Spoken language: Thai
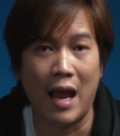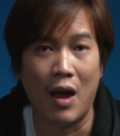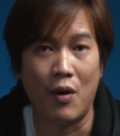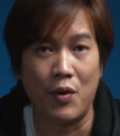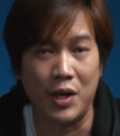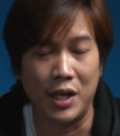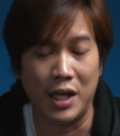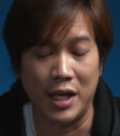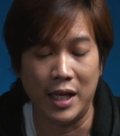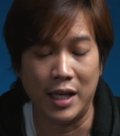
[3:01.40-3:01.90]
แอล
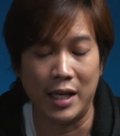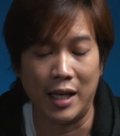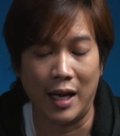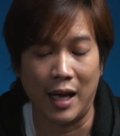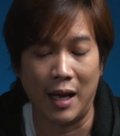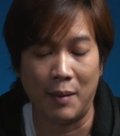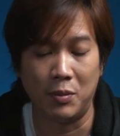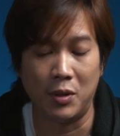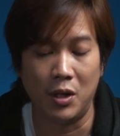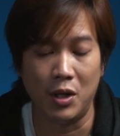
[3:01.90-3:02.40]
อี ดี นะ
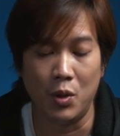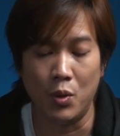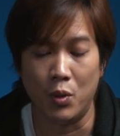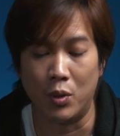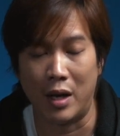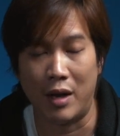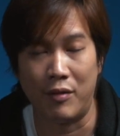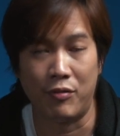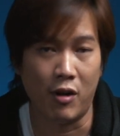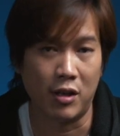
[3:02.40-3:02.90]
ครับที่อยู่
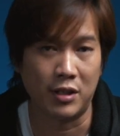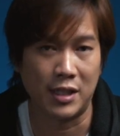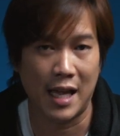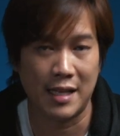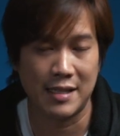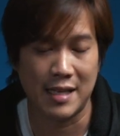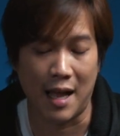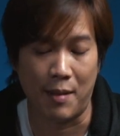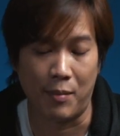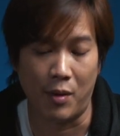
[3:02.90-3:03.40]
ใน Forza
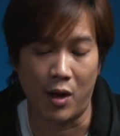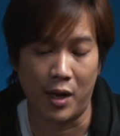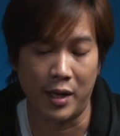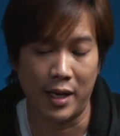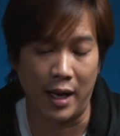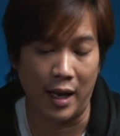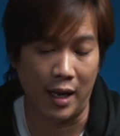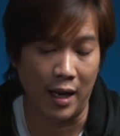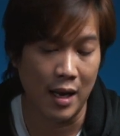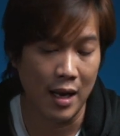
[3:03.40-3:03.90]
สามร้อย
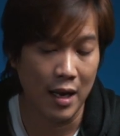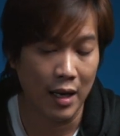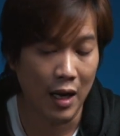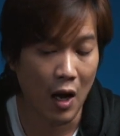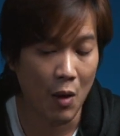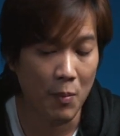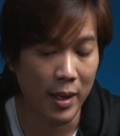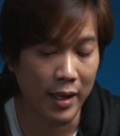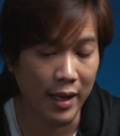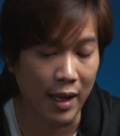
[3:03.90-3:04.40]
เนี่ย
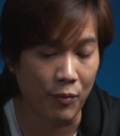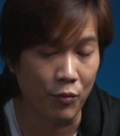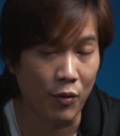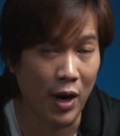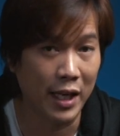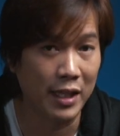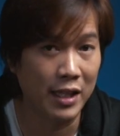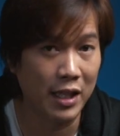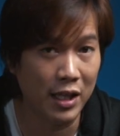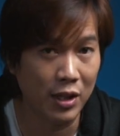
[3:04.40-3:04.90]
เข้ามาเก็บ
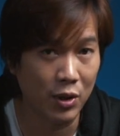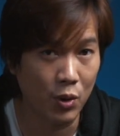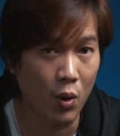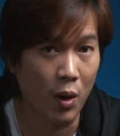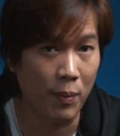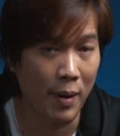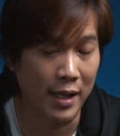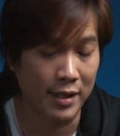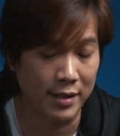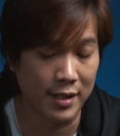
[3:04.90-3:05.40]
ไว้ที่ตัว
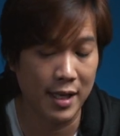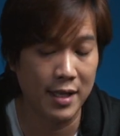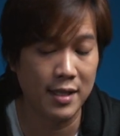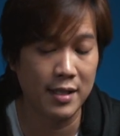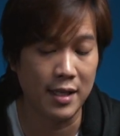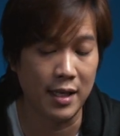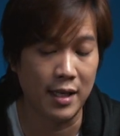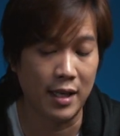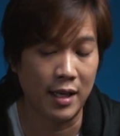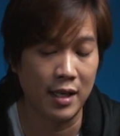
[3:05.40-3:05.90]
แผ่นซิงค์
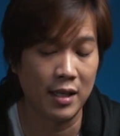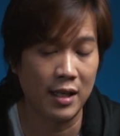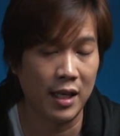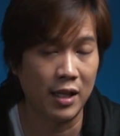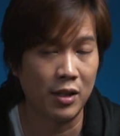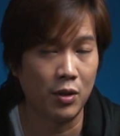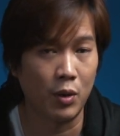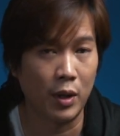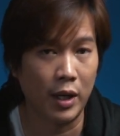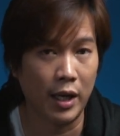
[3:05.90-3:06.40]
สีเงิ
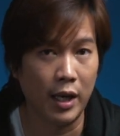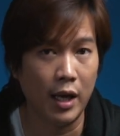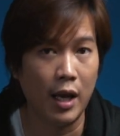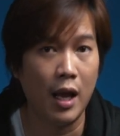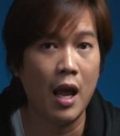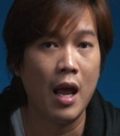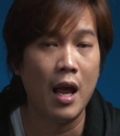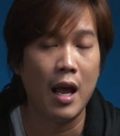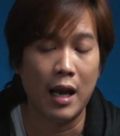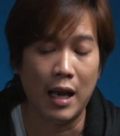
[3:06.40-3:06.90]
นๆตรงนี้
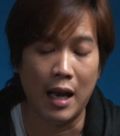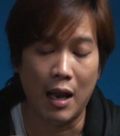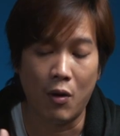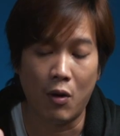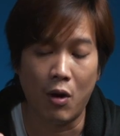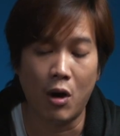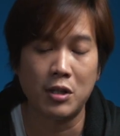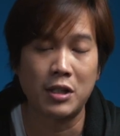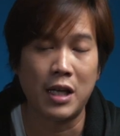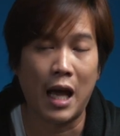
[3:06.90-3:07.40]
แล้ว
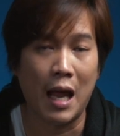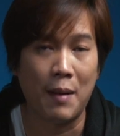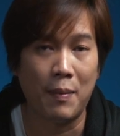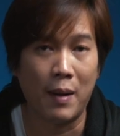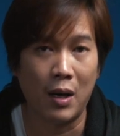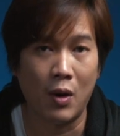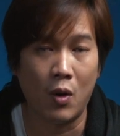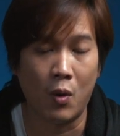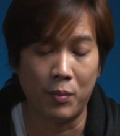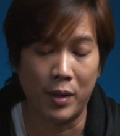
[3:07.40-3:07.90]
ก็ใช้
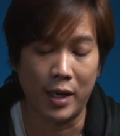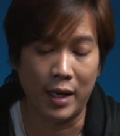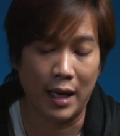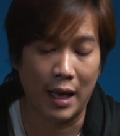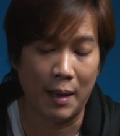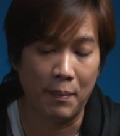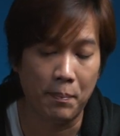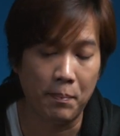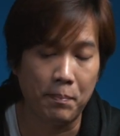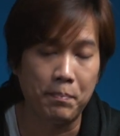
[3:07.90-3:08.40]
พัดลมเนี่ยค
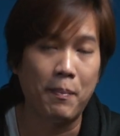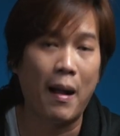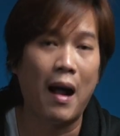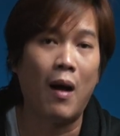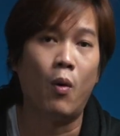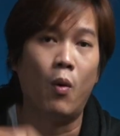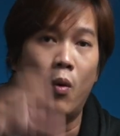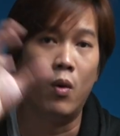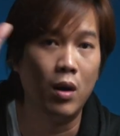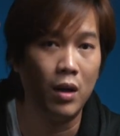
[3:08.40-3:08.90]
รับ
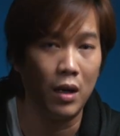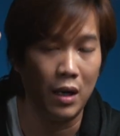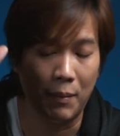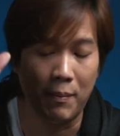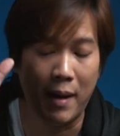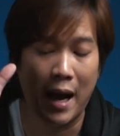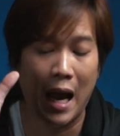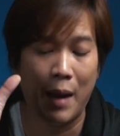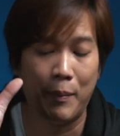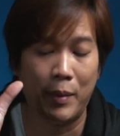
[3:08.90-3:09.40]
เป่าระ
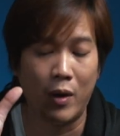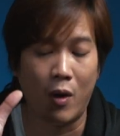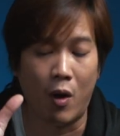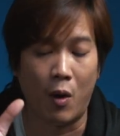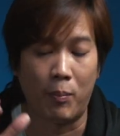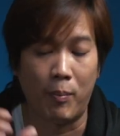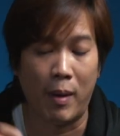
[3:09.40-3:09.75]
บายมันออก